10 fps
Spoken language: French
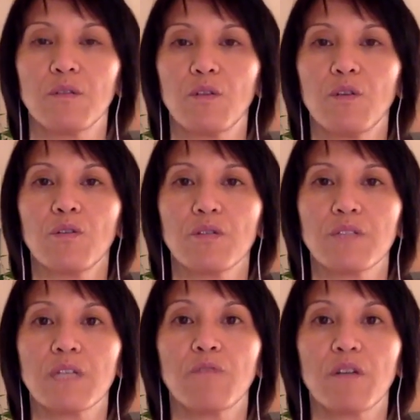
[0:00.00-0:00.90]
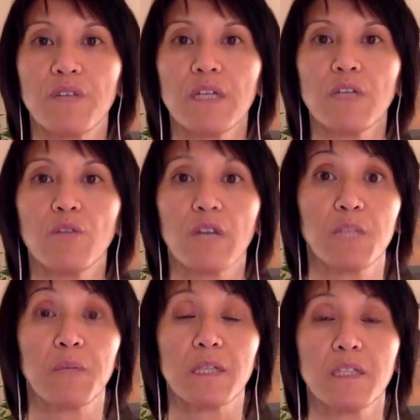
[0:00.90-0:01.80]
leur savoir-faire, leur
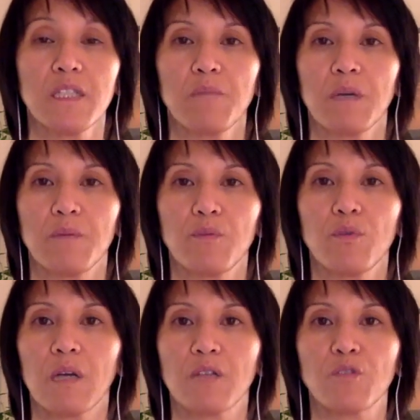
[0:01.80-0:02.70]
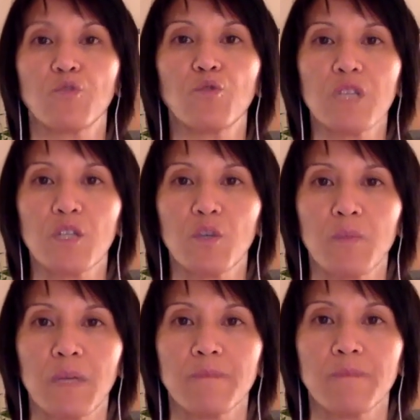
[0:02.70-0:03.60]
expertise par rapport à ce sujet commun.